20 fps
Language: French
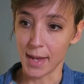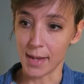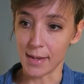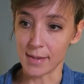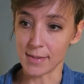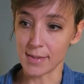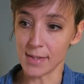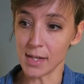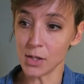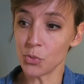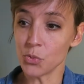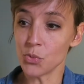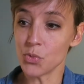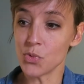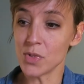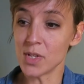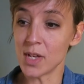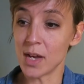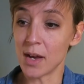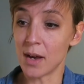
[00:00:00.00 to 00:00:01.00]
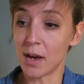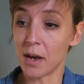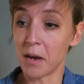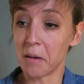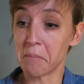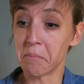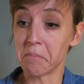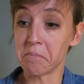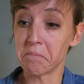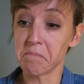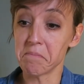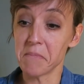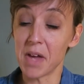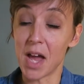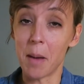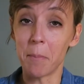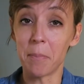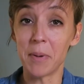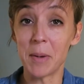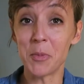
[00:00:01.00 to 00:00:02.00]
euh, celles qu'on nous a
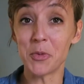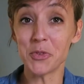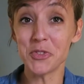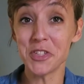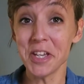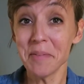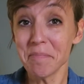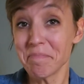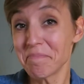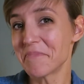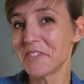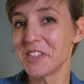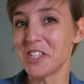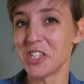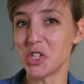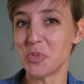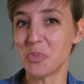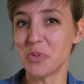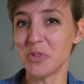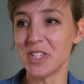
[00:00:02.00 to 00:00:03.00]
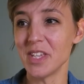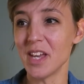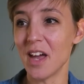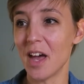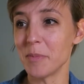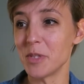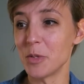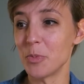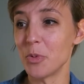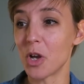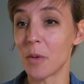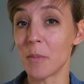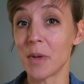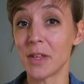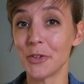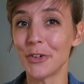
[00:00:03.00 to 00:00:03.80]
implémentées, si je peux dire, un petit peu comme un